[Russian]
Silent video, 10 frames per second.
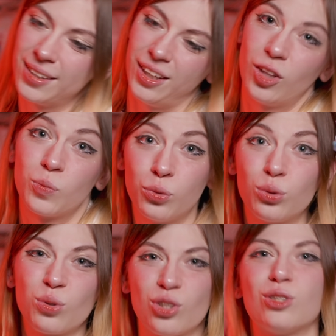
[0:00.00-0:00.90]
и это
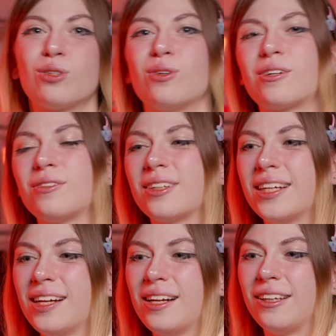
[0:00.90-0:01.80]
будет очень
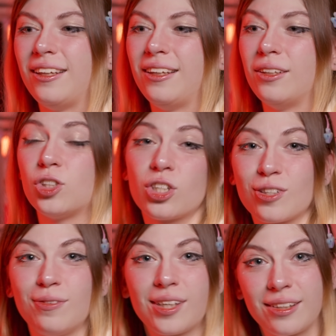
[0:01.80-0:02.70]
здорово. И сейчас
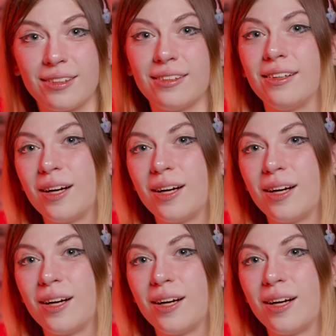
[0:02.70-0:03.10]
же век э,